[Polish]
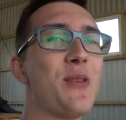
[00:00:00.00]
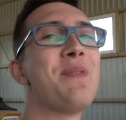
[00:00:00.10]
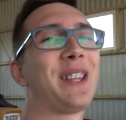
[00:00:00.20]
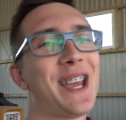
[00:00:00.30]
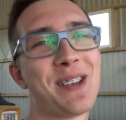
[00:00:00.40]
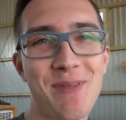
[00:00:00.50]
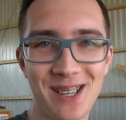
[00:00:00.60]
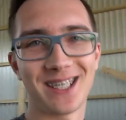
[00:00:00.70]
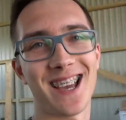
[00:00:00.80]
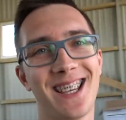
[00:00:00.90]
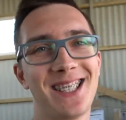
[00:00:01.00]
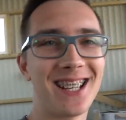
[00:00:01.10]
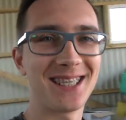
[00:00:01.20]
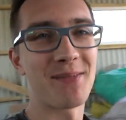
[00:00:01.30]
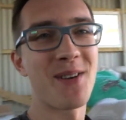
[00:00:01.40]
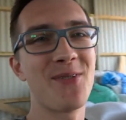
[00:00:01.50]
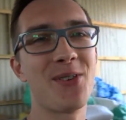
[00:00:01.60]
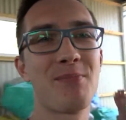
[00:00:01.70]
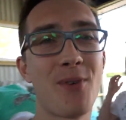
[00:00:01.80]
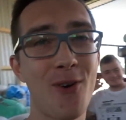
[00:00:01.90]
U mnie też będzie za jakiś czas na
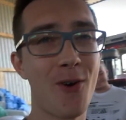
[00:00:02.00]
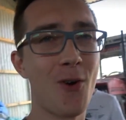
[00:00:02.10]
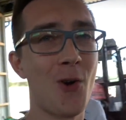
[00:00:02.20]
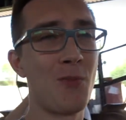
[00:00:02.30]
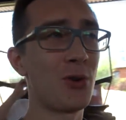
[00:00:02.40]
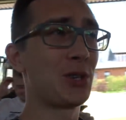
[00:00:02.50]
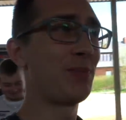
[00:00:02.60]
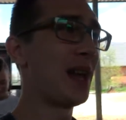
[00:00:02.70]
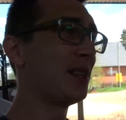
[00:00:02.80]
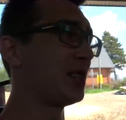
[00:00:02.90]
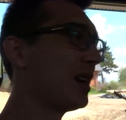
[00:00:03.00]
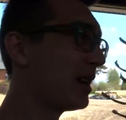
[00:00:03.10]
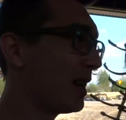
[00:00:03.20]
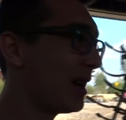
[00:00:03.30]
pewno, bo może plany się